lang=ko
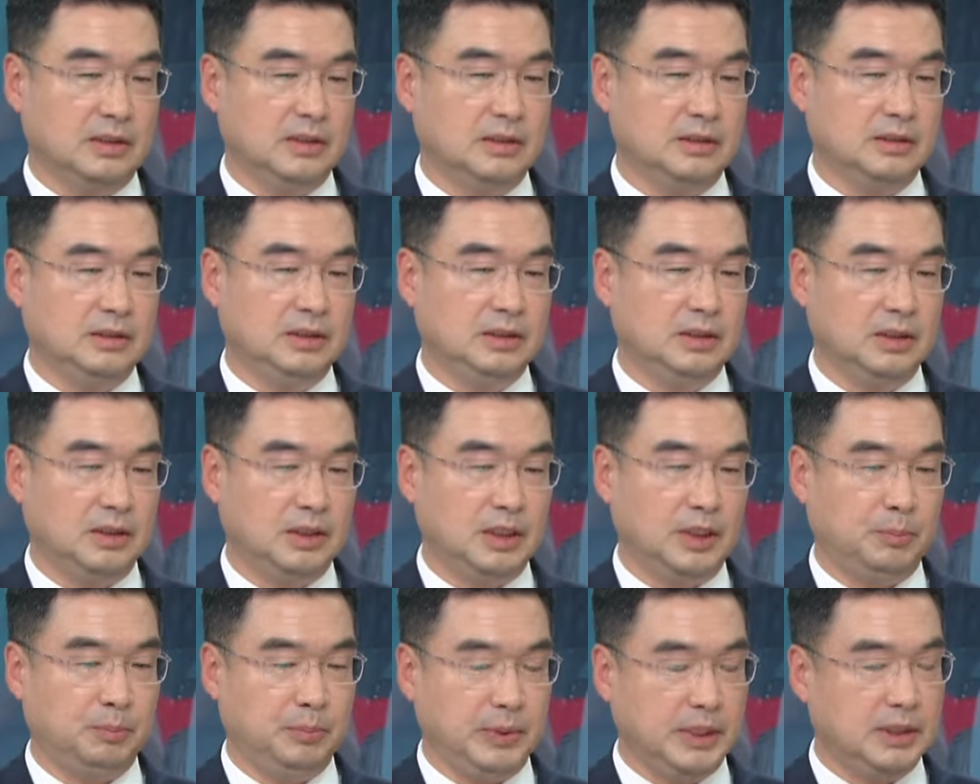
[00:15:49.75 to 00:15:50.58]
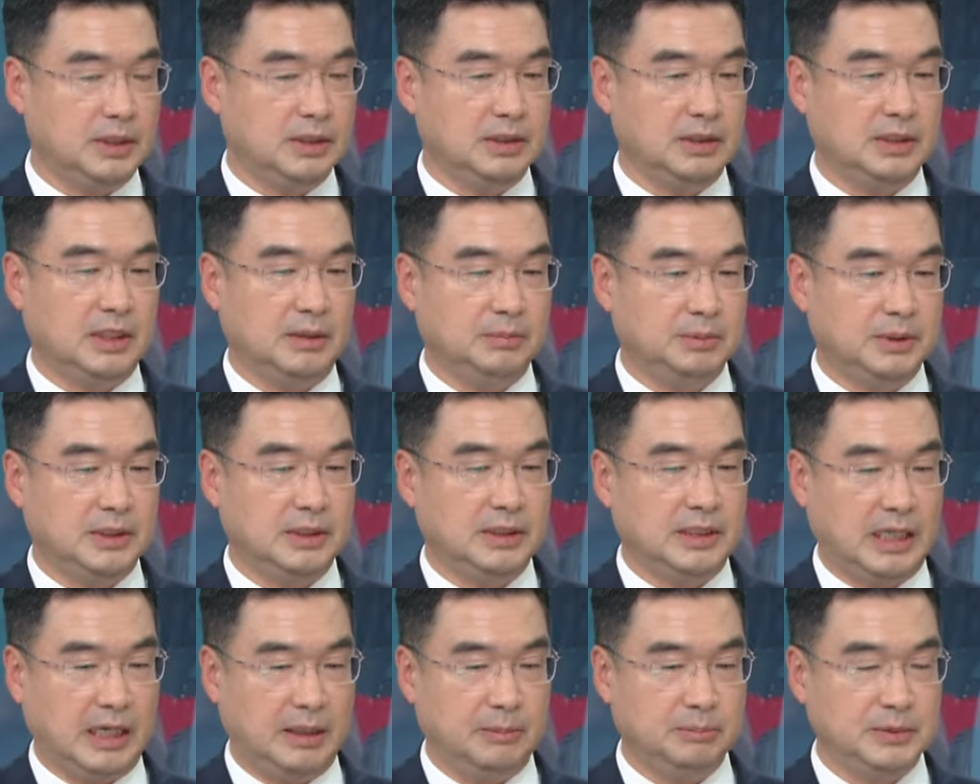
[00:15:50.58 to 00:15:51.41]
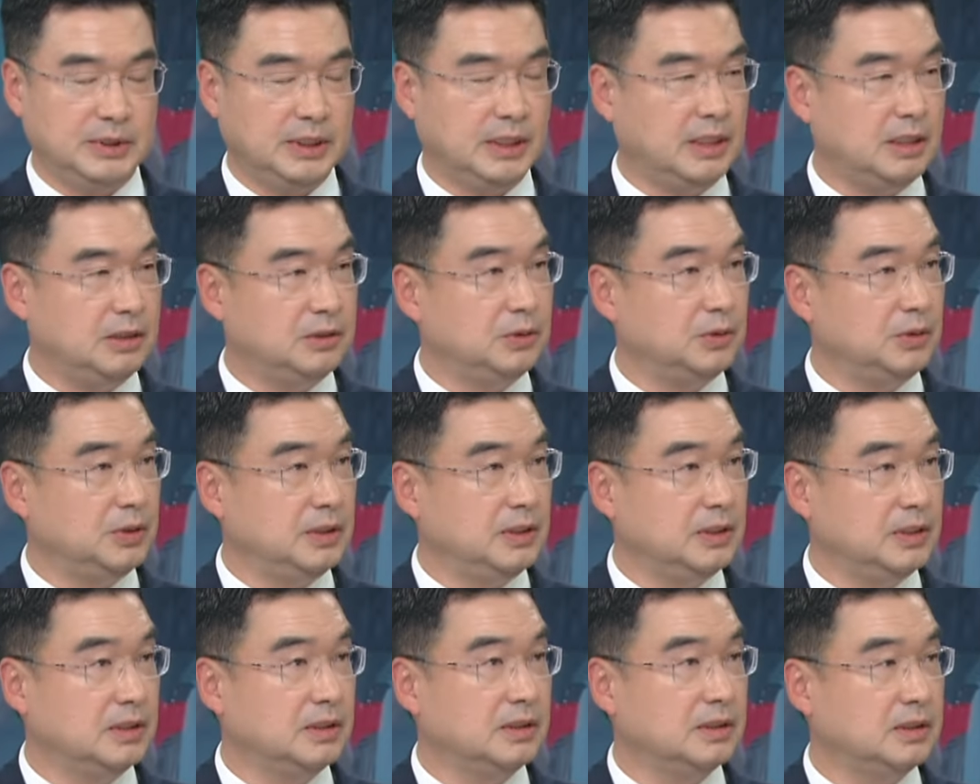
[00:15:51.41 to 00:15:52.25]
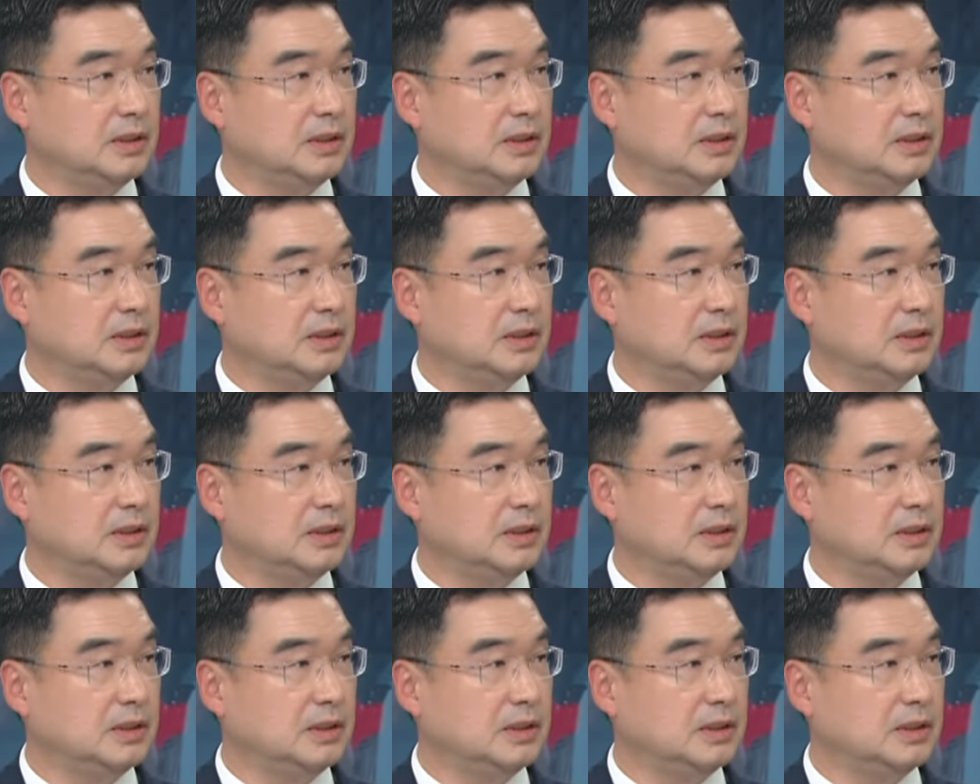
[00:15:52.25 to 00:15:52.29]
그 지역의 피크 값을 감지할 수 있는